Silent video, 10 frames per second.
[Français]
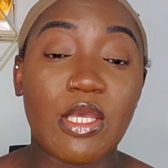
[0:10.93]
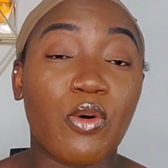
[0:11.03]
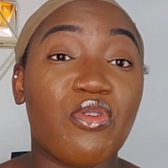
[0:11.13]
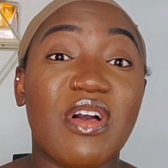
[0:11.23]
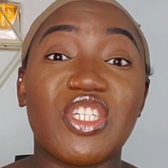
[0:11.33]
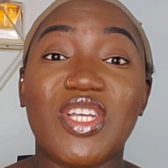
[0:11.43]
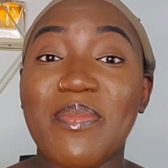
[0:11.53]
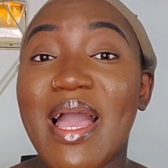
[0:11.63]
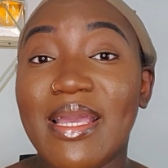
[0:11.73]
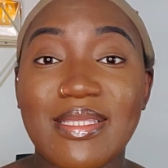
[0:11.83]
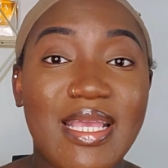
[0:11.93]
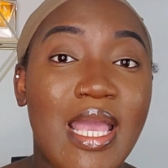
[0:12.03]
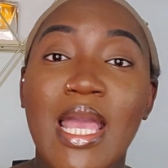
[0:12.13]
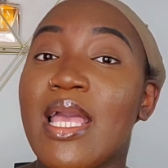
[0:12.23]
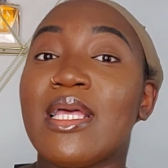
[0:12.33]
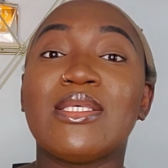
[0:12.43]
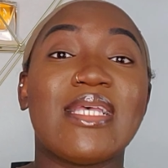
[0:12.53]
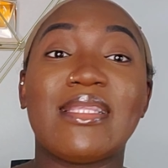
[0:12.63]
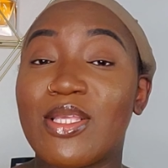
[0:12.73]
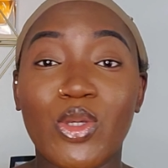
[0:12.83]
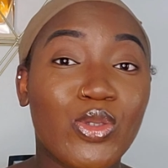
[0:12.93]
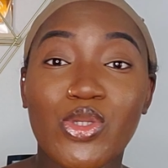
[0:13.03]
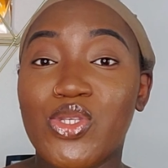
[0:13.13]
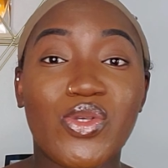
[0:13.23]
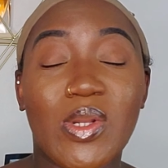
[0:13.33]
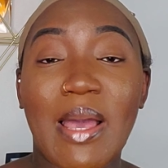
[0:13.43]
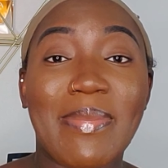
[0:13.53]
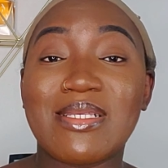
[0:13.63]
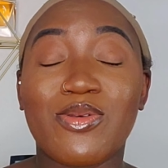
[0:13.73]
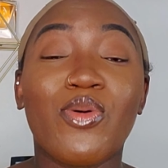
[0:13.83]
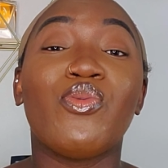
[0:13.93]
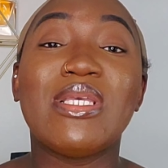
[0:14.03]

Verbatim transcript: On ne va jamais arrêter cette introduction là parce que oui,